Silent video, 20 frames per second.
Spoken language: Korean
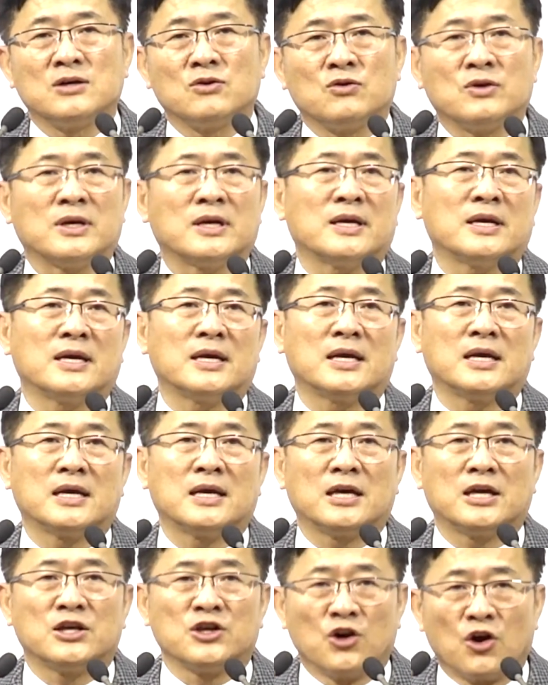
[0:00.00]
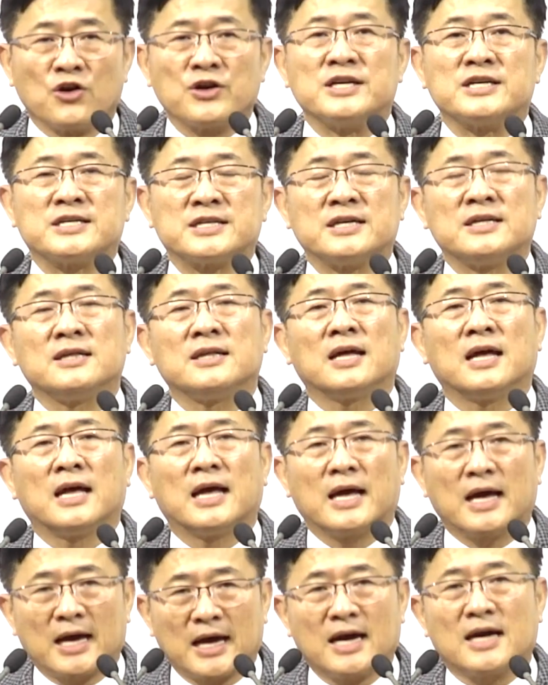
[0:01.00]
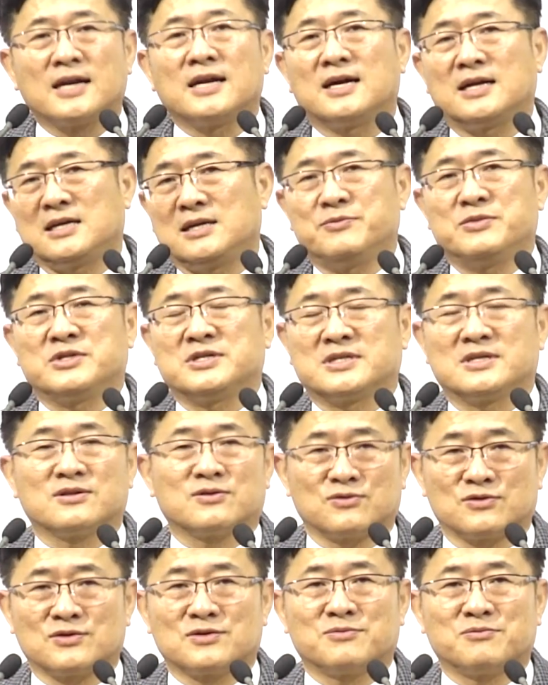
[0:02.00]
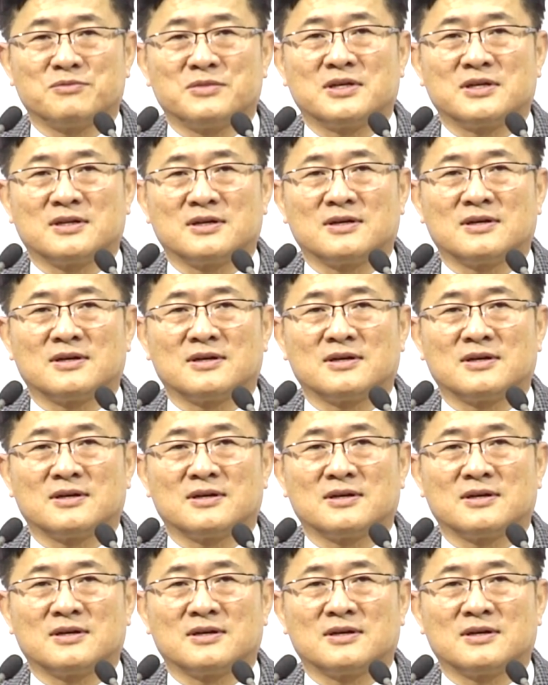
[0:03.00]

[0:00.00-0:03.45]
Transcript: 우리의 영이신 하나님이신 것입니다.